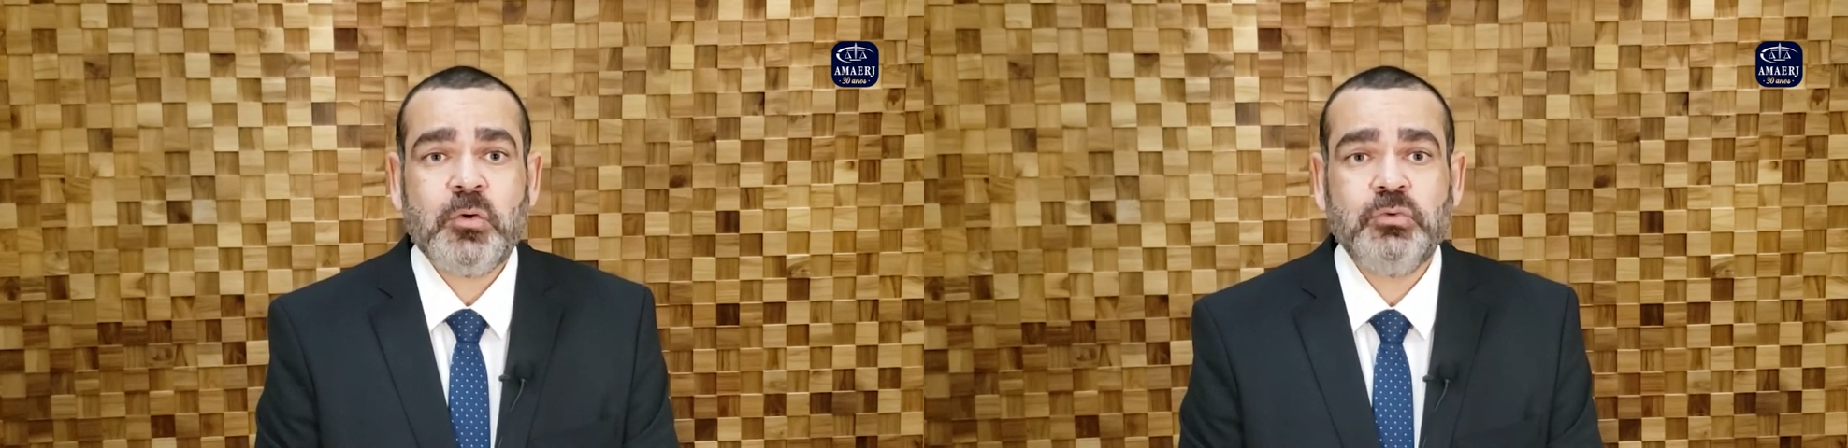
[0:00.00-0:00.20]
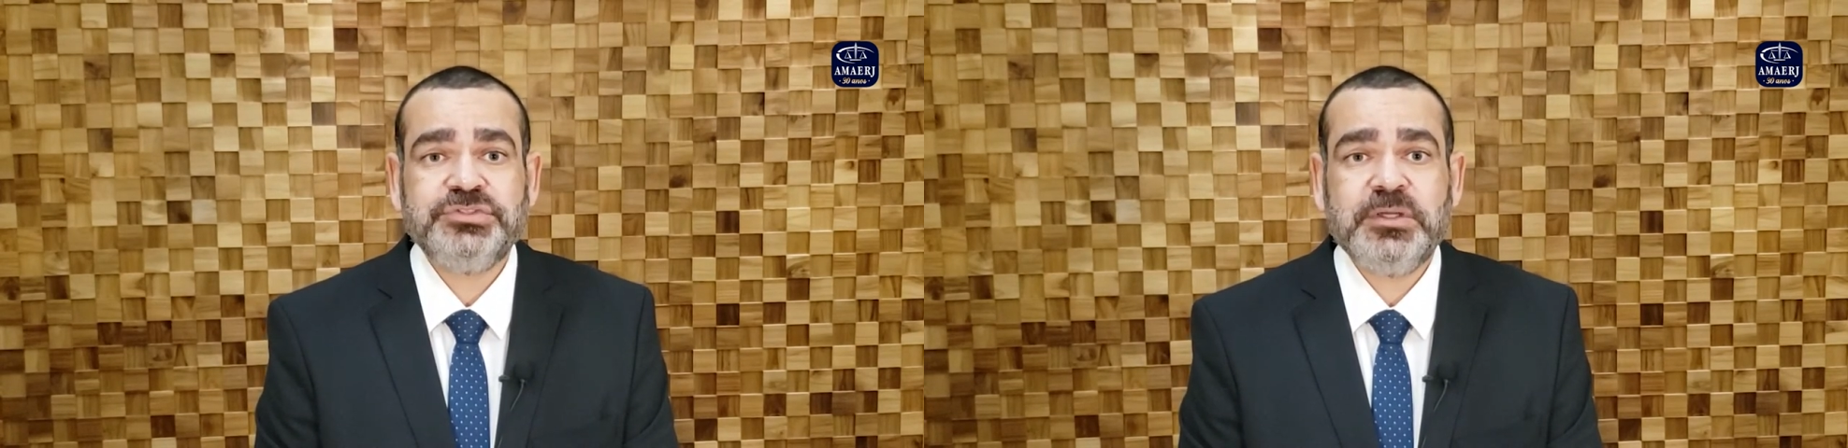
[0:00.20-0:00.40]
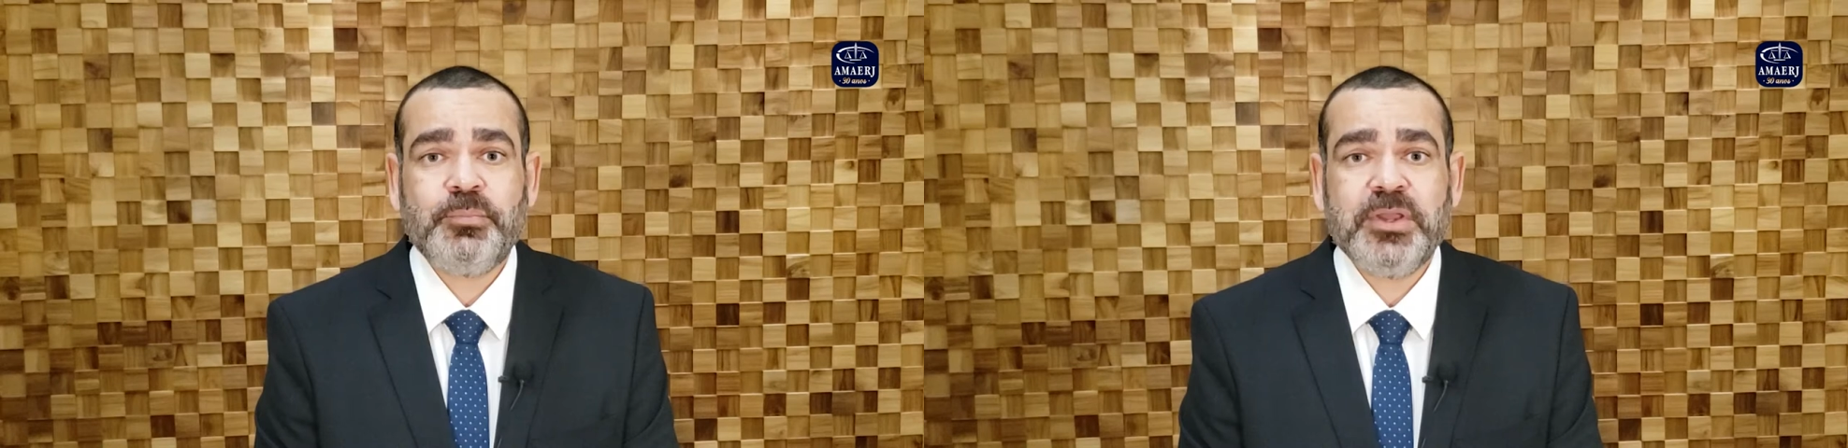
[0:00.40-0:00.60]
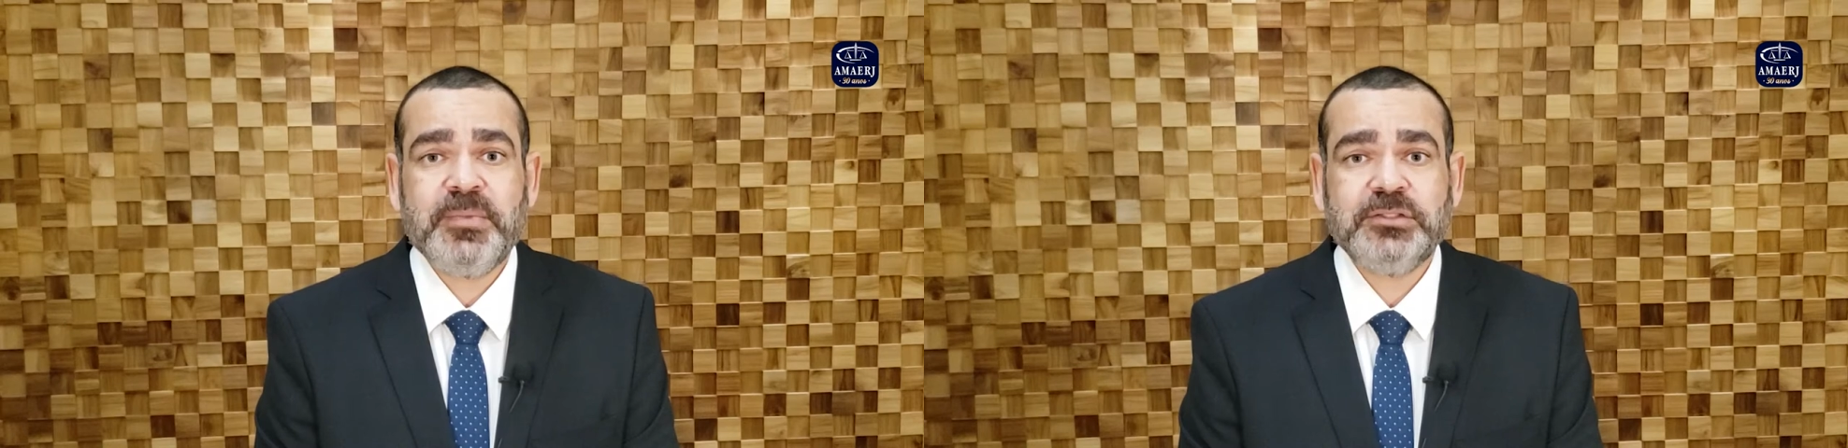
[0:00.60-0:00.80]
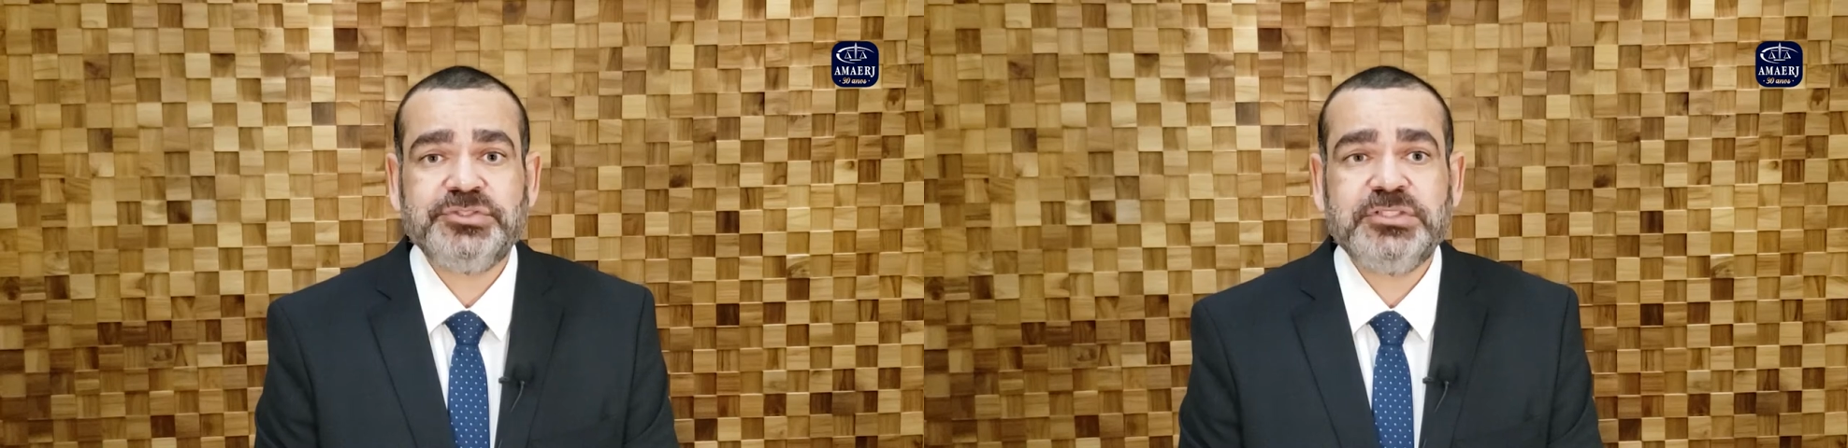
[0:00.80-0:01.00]
com os
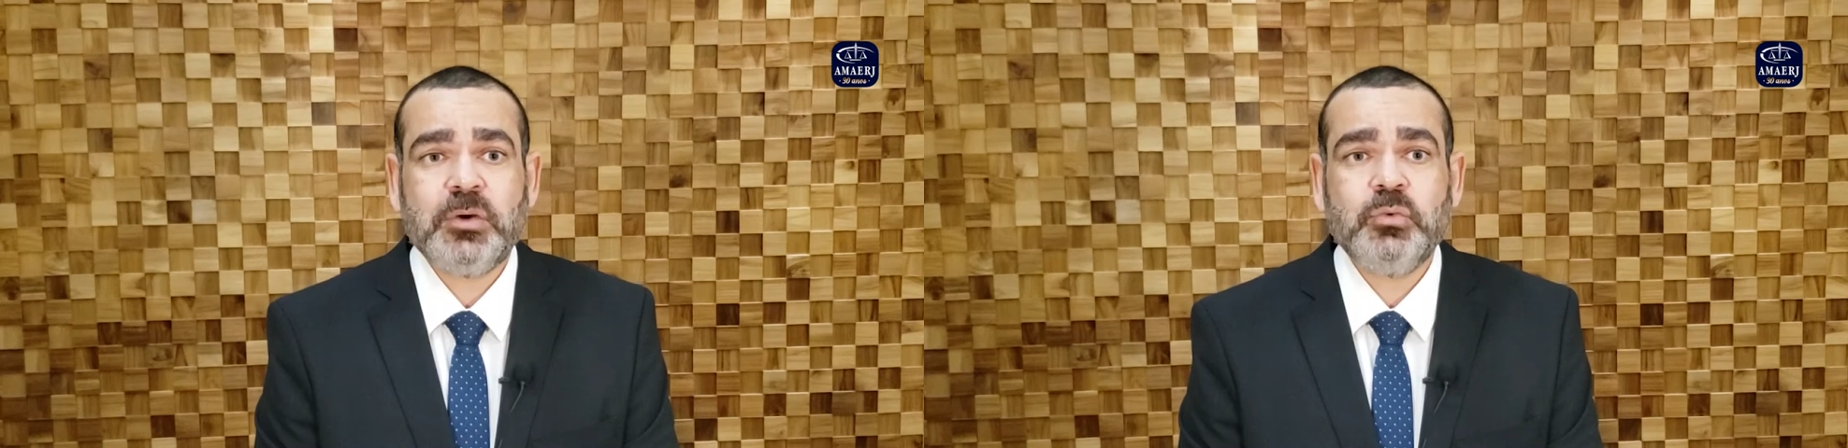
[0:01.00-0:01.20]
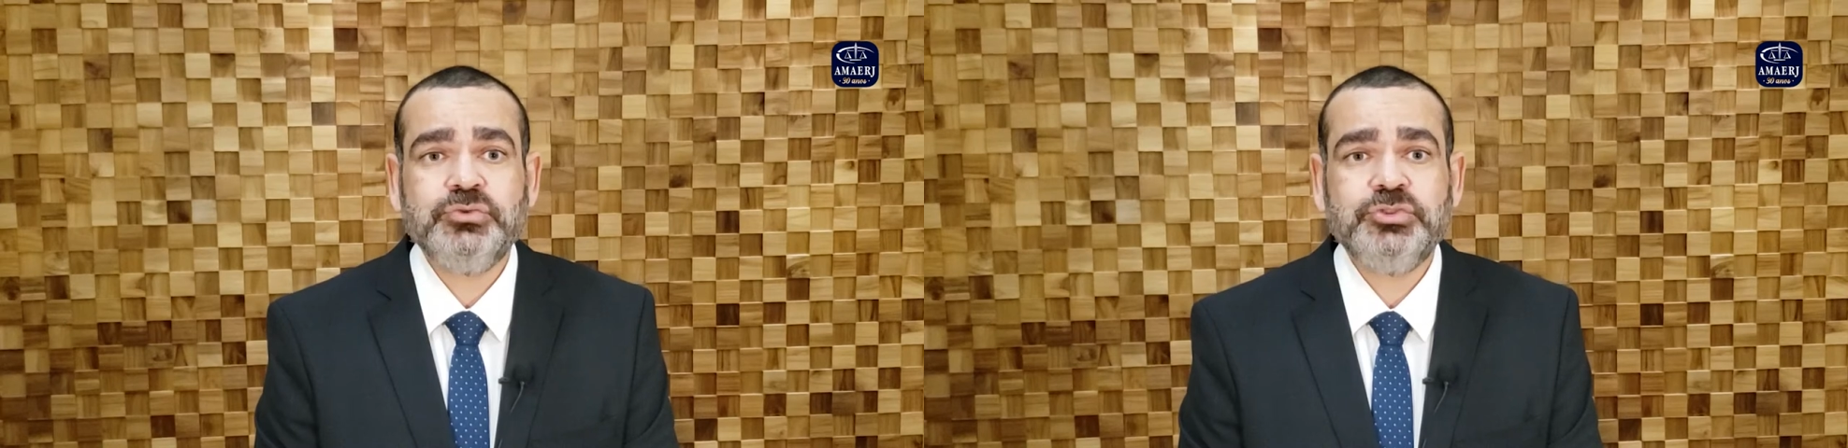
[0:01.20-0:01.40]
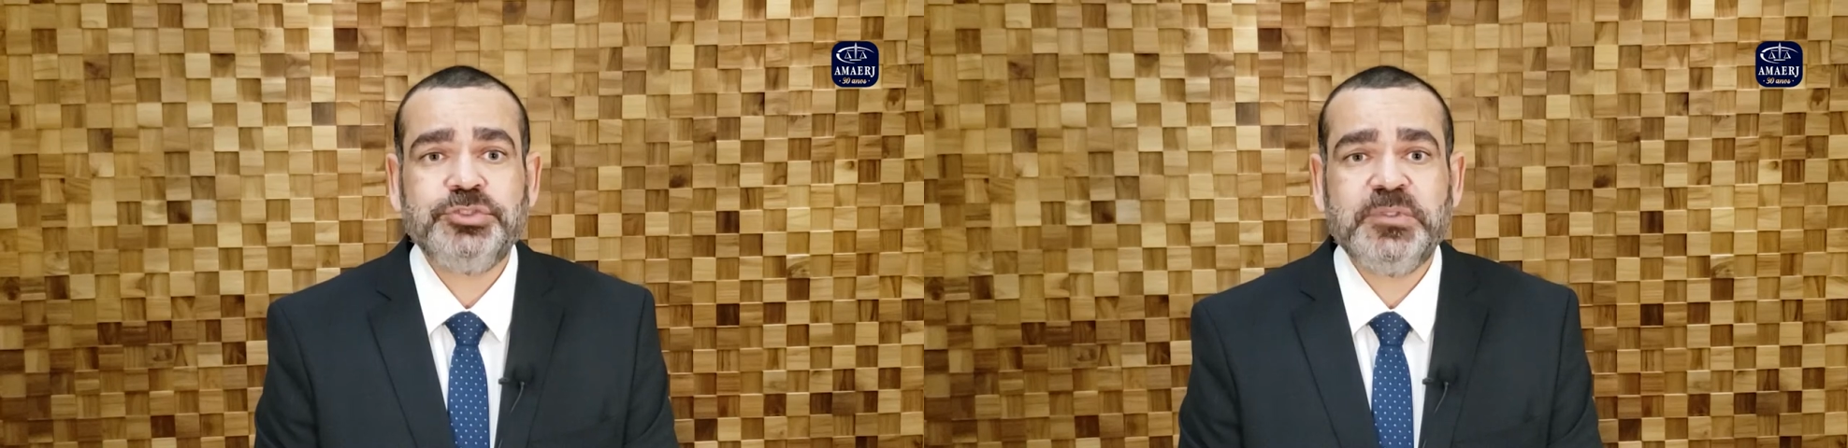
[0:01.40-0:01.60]
depoimentos de alguns dos